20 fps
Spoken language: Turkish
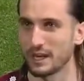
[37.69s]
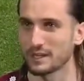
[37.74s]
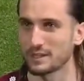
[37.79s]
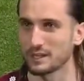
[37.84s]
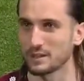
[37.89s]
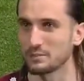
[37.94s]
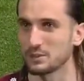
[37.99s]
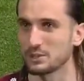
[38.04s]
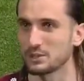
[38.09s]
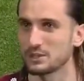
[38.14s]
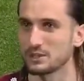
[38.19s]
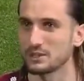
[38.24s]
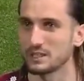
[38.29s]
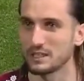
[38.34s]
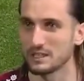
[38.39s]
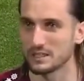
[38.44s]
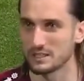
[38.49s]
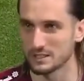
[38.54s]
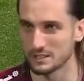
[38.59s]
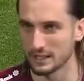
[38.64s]
Ekran
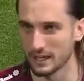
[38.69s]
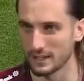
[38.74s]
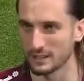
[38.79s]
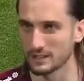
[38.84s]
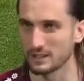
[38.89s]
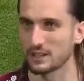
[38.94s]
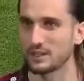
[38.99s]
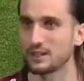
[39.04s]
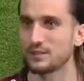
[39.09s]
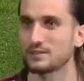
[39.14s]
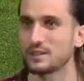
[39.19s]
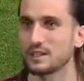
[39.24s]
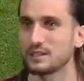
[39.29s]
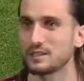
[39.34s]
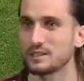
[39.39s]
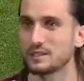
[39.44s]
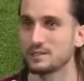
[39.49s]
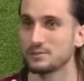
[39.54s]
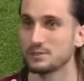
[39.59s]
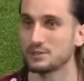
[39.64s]
başında izleyen
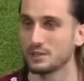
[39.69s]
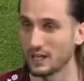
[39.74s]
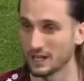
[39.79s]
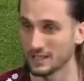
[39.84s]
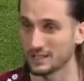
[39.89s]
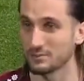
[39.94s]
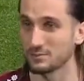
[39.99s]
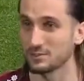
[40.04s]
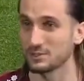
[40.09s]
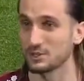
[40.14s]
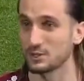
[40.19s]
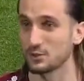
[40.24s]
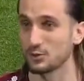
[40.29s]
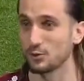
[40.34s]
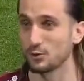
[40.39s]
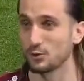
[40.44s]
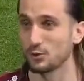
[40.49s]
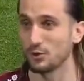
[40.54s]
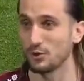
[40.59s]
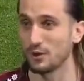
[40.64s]
taraftarlarımız, halkımız da
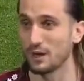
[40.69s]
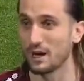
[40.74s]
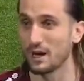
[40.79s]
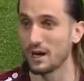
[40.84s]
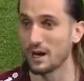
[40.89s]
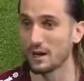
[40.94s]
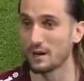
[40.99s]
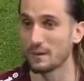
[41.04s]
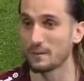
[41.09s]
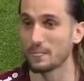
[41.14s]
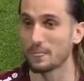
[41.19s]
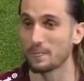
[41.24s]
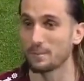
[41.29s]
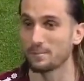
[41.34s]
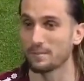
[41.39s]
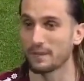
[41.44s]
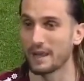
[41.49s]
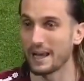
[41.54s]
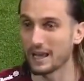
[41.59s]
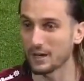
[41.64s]
görüyor.
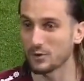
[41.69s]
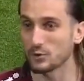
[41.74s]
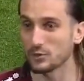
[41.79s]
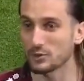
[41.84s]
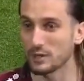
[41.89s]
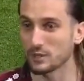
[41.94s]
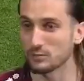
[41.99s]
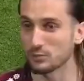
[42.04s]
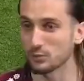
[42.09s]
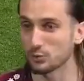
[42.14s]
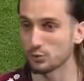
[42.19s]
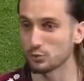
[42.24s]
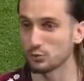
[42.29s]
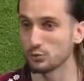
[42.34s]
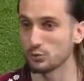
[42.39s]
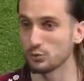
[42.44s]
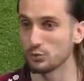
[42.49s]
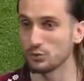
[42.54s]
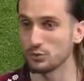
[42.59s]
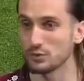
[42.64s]
En güzel
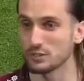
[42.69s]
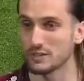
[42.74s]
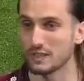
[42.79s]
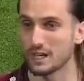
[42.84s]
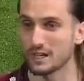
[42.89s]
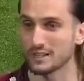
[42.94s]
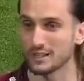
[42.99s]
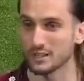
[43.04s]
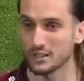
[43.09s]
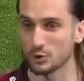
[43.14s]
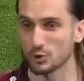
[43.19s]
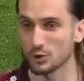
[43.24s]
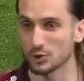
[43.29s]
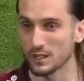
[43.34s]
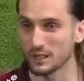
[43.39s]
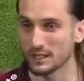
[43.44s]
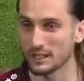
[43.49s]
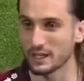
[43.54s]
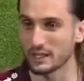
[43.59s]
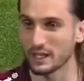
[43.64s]
mutluluğu sahada
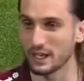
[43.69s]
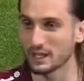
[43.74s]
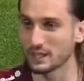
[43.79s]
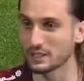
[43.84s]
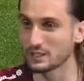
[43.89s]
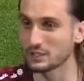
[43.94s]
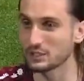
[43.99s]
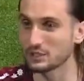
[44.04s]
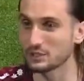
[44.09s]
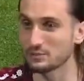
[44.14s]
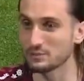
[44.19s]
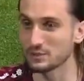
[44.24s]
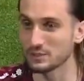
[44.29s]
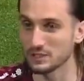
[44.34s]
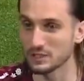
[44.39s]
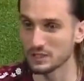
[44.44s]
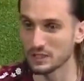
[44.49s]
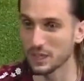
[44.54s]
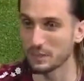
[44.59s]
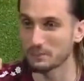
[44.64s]
koşarken
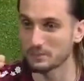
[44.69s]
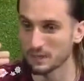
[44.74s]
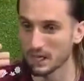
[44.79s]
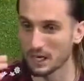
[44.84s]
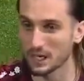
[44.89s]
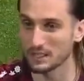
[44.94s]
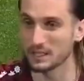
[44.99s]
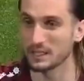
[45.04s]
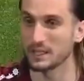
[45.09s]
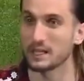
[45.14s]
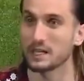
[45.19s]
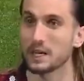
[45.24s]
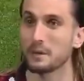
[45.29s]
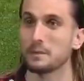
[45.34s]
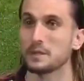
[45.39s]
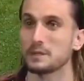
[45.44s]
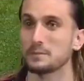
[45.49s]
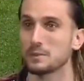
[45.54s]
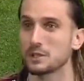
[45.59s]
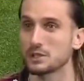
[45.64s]
arkadaşımızın yaptığı hatayı
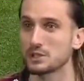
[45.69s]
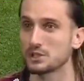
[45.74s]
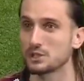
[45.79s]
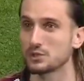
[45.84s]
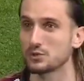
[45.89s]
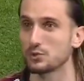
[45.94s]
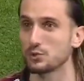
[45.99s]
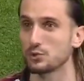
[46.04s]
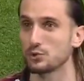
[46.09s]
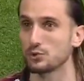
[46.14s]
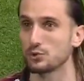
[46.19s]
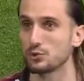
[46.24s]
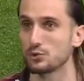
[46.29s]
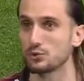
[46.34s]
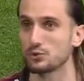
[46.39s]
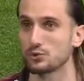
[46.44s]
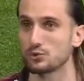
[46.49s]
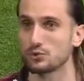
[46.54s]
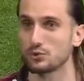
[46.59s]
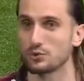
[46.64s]
kapatmak için
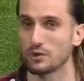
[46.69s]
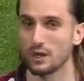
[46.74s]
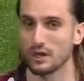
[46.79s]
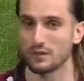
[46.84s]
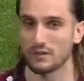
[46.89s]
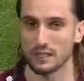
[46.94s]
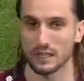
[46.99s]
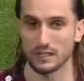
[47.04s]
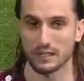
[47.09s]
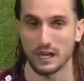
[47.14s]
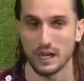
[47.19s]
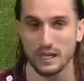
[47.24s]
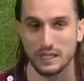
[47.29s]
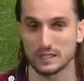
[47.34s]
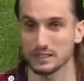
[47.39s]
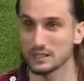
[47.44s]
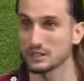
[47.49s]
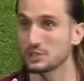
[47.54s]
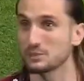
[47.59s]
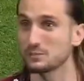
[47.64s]
koşuyoruz ya da
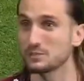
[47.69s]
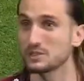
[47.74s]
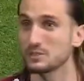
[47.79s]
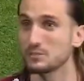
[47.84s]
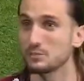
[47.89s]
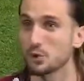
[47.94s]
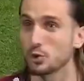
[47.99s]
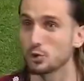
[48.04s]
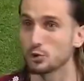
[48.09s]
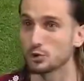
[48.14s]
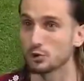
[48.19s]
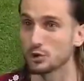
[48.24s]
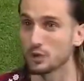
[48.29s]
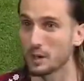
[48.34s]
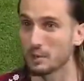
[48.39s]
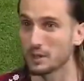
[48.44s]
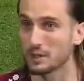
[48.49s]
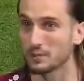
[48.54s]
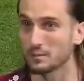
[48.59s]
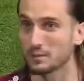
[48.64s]
arkadaşımızın boşluğunu
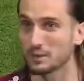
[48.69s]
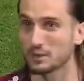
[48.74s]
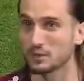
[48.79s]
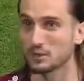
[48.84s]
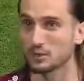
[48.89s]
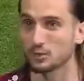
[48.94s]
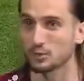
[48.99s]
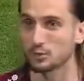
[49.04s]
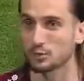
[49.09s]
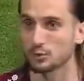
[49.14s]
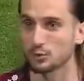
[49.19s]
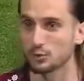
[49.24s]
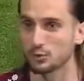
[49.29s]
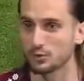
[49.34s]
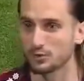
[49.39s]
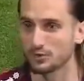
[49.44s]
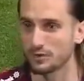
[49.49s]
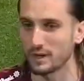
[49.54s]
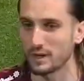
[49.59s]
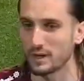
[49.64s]
kapatmak için
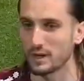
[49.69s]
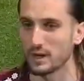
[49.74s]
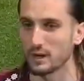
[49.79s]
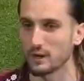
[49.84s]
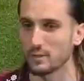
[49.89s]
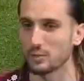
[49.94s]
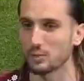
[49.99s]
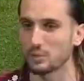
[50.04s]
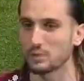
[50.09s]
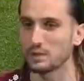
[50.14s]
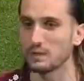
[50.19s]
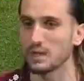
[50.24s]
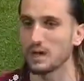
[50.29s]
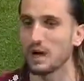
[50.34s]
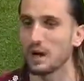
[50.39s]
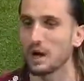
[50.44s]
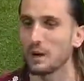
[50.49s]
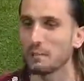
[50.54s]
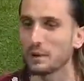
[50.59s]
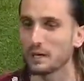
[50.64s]
koşuyoruz ve bu bize
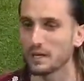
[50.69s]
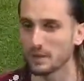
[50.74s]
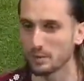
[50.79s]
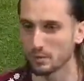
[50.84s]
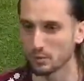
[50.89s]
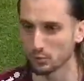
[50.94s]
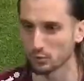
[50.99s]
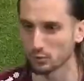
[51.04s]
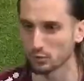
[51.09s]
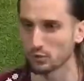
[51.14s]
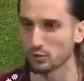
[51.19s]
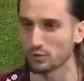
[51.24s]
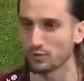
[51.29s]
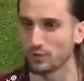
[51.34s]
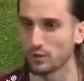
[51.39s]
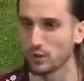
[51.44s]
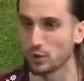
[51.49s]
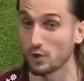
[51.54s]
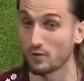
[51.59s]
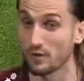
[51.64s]
apayrı bir
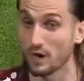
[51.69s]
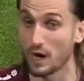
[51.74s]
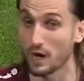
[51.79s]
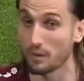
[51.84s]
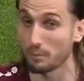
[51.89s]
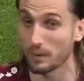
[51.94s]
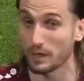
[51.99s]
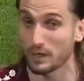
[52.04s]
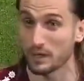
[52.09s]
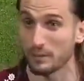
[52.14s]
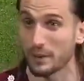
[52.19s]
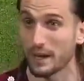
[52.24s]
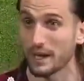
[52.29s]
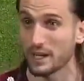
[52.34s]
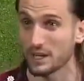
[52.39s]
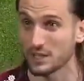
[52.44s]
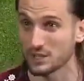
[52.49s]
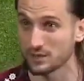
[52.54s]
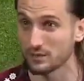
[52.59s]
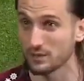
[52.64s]
mutluluk veriyor ve apayrı bir
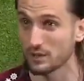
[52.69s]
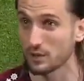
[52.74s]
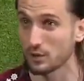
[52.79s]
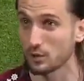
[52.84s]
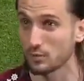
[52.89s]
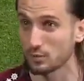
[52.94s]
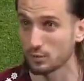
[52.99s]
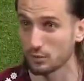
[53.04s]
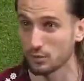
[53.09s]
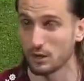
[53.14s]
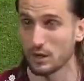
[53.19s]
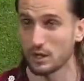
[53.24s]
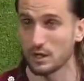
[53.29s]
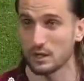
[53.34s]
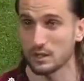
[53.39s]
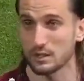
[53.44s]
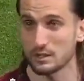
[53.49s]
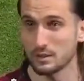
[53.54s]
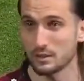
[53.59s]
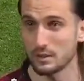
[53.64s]
enerji veriyor. Bu
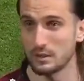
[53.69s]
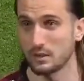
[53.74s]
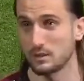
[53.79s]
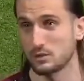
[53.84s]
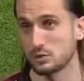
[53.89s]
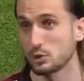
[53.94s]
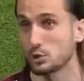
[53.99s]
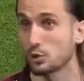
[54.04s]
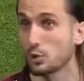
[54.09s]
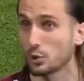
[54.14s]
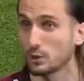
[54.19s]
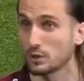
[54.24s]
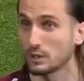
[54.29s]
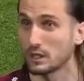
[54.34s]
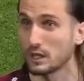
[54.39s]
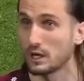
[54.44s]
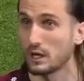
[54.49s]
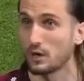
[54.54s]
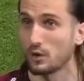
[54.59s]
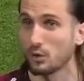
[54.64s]
skora
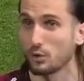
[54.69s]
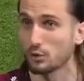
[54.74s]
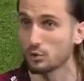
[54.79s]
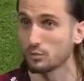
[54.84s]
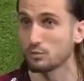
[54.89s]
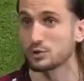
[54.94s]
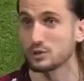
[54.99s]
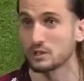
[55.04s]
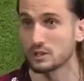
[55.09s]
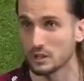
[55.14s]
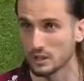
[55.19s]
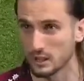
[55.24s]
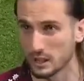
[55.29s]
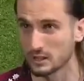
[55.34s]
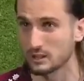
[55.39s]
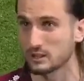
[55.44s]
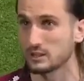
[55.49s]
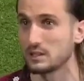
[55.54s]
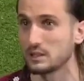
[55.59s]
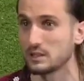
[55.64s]
da oyunumuza da
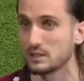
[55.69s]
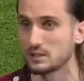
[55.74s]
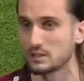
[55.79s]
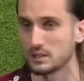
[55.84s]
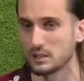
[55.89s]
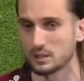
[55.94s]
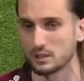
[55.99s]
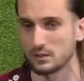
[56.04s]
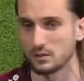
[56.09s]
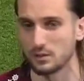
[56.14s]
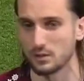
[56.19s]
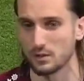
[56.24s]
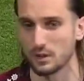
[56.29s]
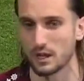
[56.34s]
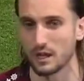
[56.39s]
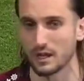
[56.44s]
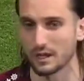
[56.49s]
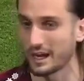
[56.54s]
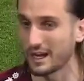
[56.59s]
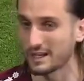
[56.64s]
katkıda sağlıyor.
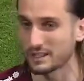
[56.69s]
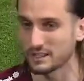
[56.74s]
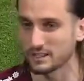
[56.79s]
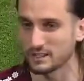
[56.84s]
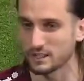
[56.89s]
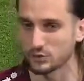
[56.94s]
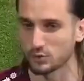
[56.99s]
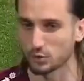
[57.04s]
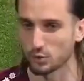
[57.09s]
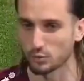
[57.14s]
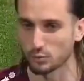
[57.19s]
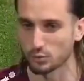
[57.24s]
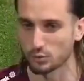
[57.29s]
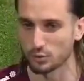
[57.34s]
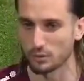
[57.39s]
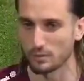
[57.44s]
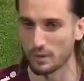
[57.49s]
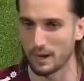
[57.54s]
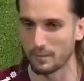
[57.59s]
Gerçekten çok mutluyum.